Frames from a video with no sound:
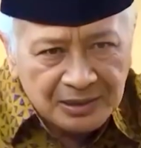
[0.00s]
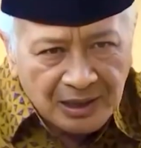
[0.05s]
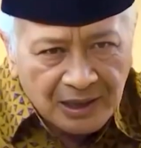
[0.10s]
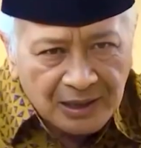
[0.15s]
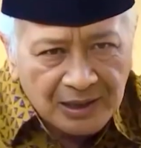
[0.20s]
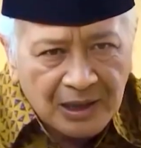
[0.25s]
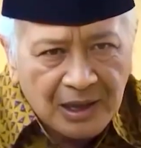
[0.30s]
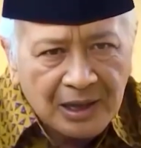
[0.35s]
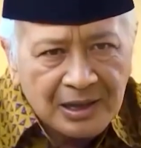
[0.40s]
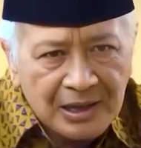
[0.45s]

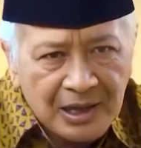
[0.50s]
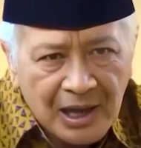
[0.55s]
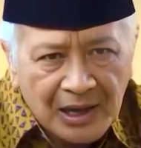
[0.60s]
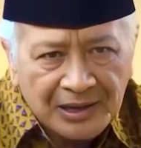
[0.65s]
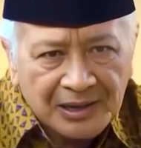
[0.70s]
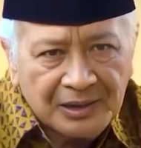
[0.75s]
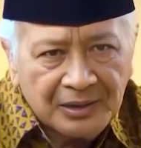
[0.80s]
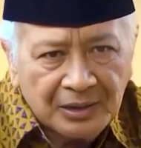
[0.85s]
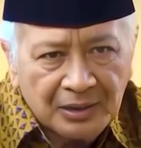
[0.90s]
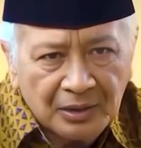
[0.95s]
Saya
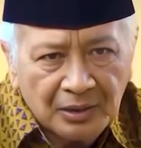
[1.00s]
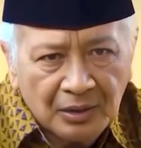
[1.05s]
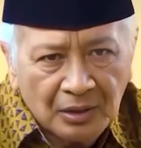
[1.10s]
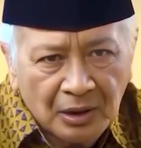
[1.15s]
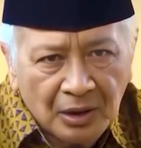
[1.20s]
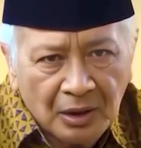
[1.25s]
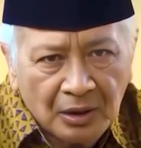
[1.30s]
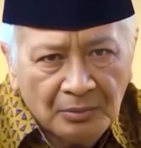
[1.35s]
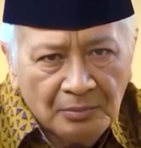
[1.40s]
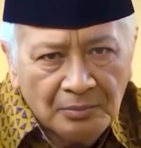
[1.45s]
yakin
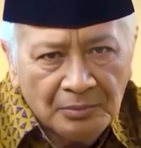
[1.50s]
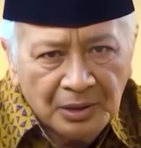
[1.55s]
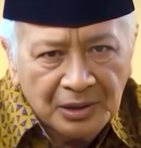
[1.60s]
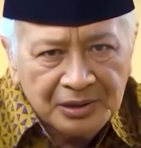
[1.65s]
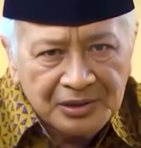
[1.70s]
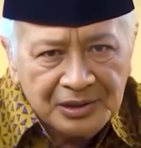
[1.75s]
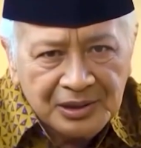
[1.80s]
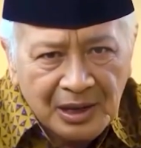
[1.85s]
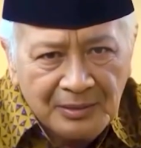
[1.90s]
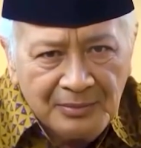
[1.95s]

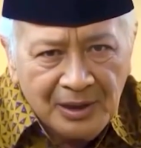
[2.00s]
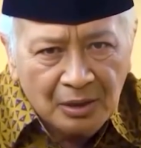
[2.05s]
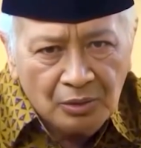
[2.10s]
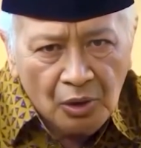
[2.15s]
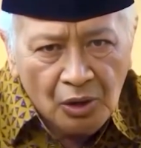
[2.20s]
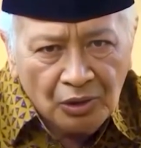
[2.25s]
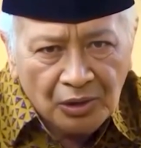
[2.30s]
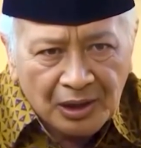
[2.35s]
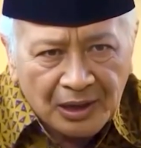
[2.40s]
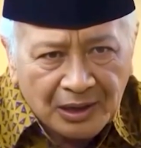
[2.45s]
bersama
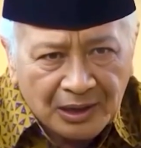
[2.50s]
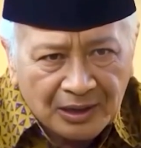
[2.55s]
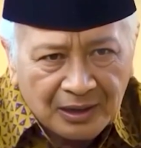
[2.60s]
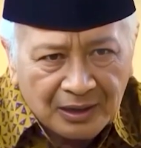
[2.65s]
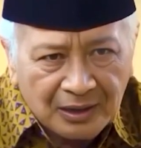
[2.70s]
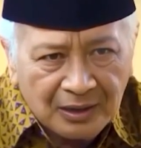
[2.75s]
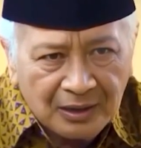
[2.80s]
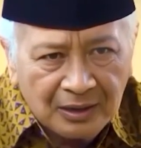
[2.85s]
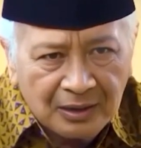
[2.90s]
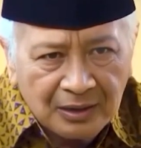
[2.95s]

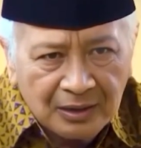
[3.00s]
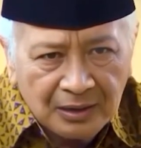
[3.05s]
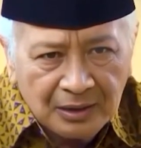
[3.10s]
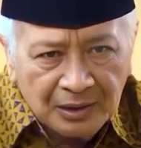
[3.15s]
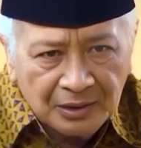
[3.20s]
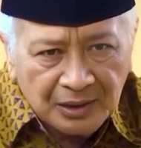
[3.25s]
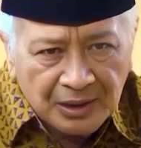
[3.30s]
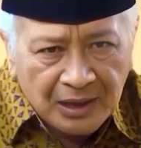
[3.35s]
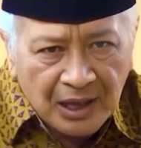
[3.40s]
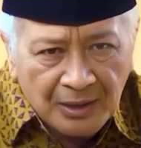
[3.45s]
Golkar
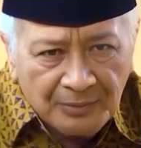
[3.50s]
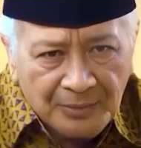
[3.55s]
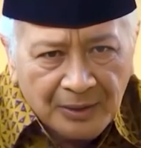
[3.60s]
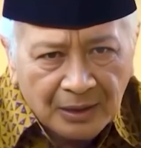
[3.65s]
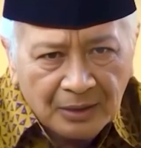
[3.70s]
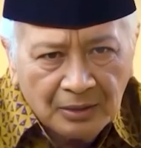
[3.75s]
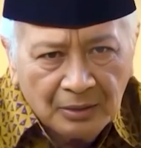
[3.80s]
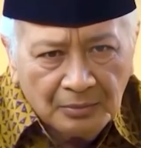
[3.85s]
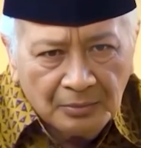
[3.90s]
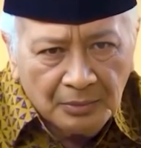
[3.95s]
kita
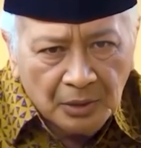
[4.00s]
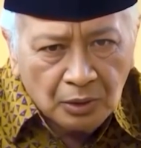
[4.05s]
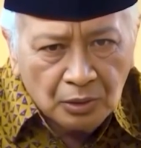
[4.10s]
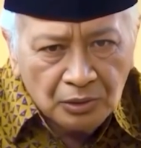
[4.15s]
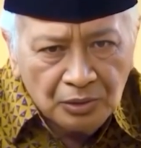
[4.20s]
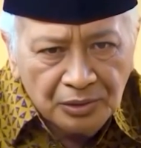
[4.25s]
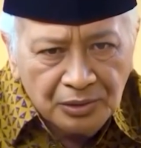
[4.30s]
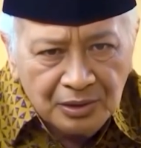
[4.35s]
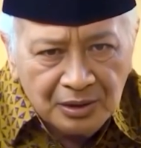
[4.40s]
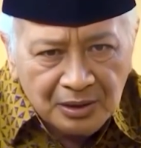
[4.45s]
dapat
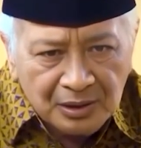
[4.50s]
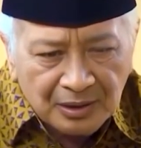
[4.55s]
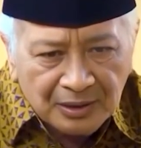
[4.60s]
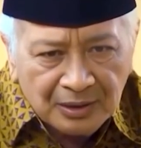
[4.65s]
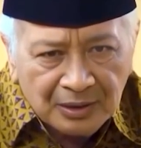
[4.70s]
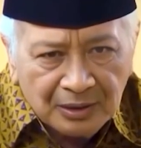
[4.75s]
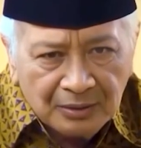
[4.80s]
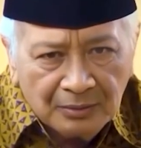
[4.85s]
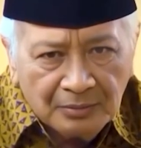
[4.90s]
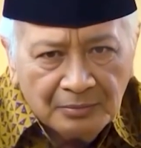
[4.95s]

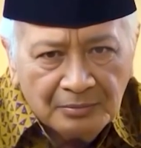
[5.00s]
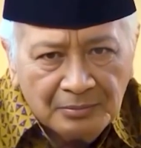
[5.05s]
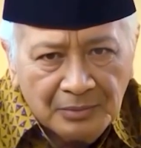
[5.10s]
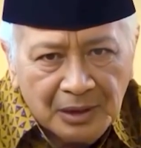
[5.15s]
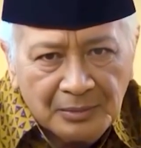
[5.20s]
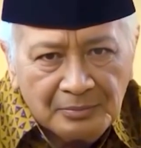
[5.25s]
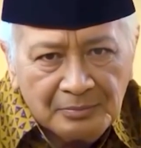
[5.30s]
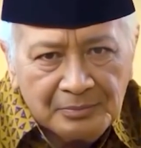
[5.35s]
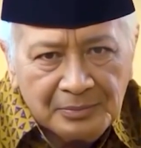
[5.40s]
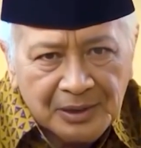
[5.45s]
mewujudkan
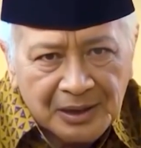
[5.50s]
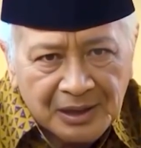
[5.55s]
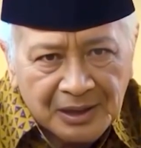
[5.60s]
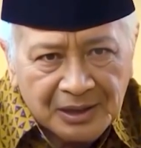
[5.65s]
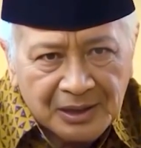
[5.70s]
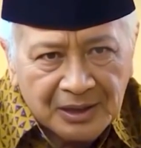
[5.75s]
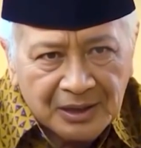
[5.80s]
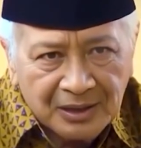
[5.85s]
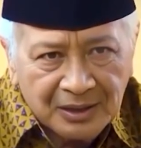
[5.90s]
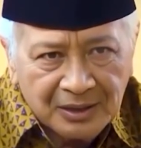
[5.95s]
mimpi
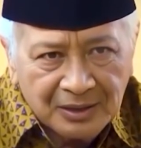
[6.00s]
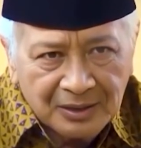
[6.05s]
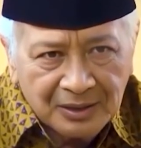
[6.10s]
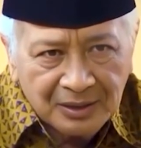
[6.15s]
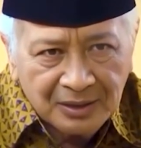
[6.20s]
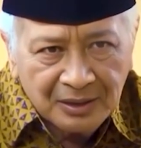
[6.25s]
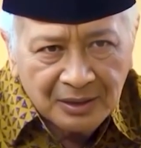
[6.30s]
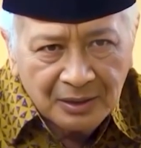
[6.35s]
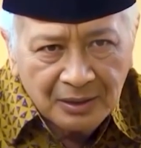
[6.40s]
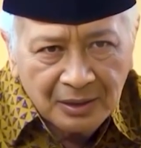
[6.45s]
ini
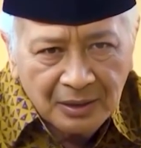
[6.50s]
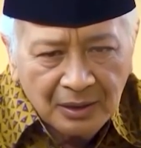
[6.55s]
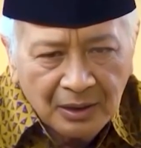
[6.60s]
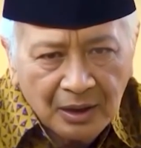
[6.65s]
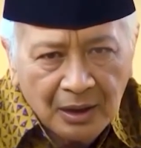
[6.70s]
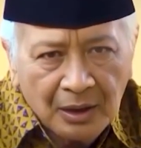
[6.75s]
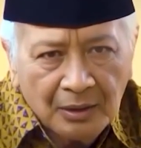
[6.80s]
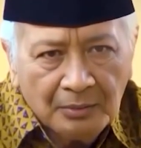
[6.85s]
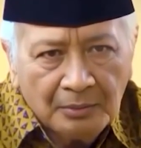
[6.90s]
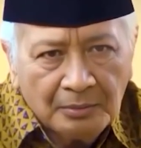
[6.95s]

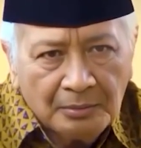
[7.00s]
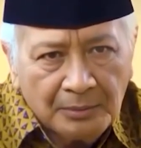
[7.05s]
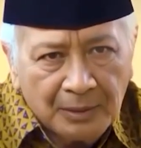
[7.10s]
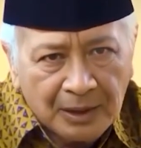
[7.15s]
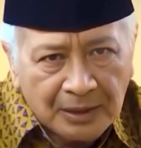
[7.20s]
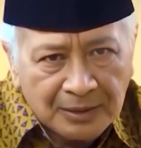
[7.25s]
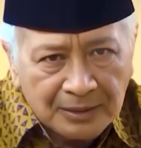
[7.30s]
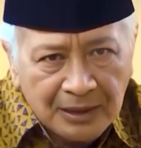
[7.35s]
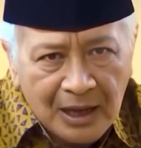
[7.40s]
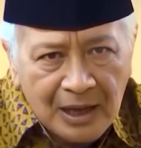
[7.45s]

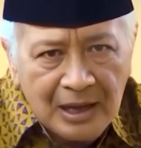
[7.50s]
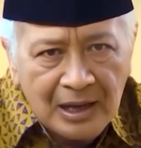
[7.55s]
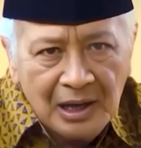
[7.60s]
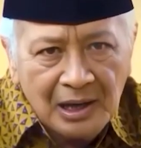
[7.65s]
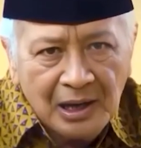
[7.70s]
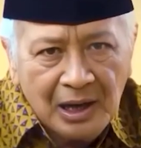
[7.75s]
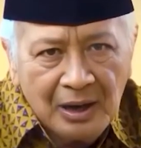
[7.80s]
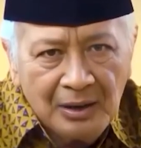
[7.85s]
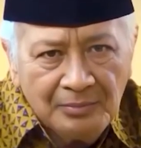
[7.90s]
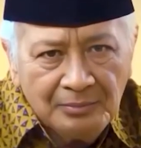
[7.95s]
pada
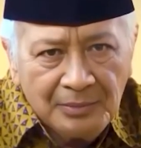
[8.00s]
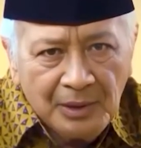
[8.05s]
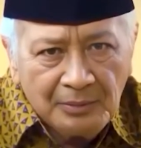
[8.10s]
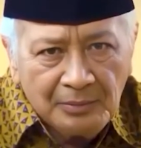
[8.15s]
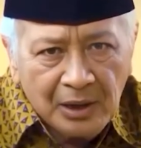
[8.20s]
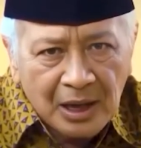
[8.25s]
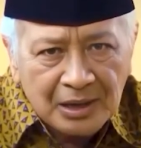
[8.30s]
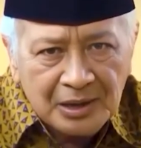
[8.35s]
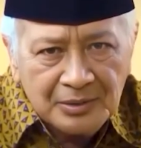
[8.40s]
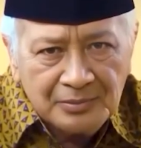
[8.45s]
tanggal
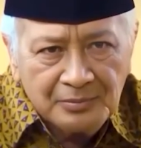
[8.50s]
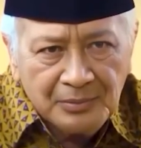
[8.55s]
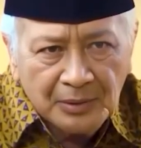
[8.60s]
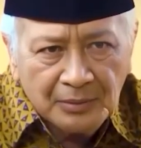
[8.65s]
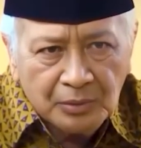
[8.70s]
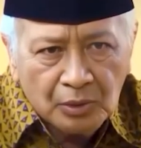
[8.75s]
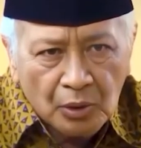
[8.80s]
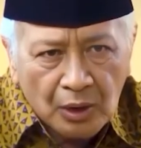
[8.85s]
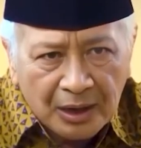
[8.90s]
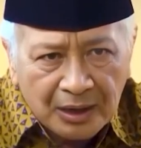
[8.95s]
14
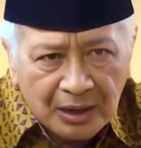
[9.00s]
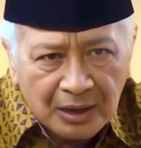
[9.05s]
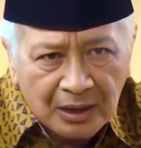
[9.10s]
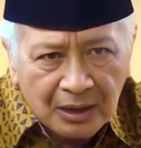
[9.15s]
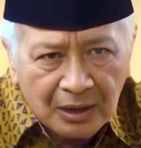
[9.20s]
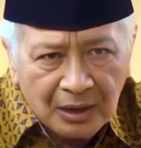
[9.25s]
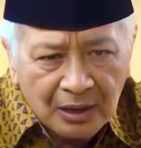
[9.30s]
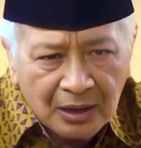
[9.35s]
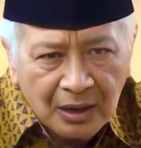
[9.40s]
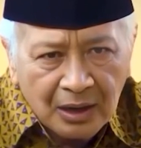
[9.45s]

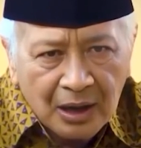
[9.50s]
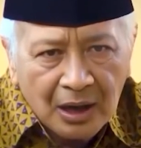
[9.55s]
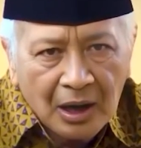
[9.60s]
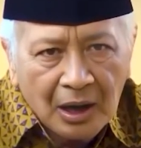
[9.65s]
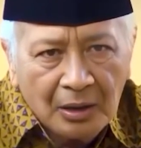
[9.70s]
Februari.